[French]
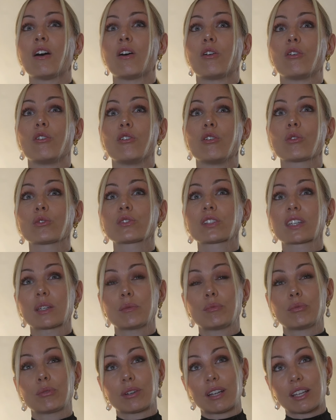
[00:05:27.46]
euh,
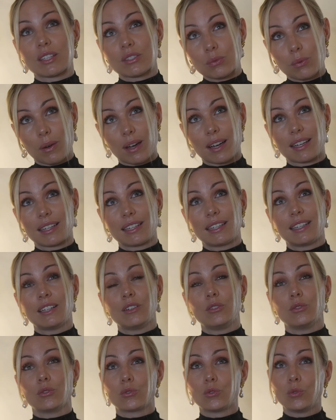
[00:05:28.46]
l'entrée pour la
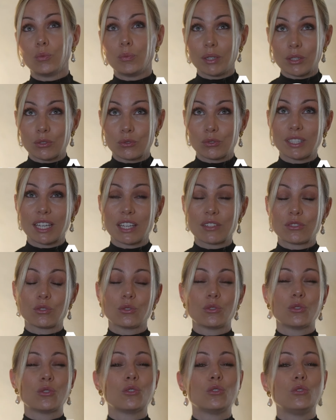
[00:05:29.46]
soirée, le coupé du
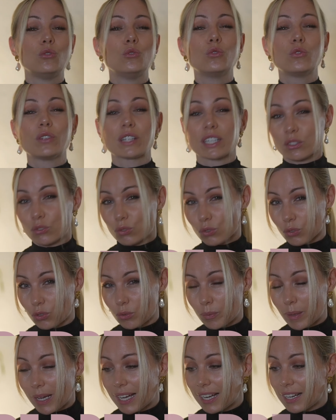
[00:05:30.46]
gâteau, l'ouverture
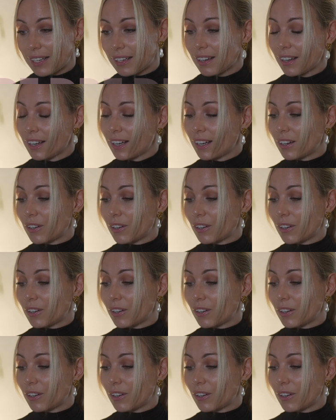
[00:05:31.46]
de bal.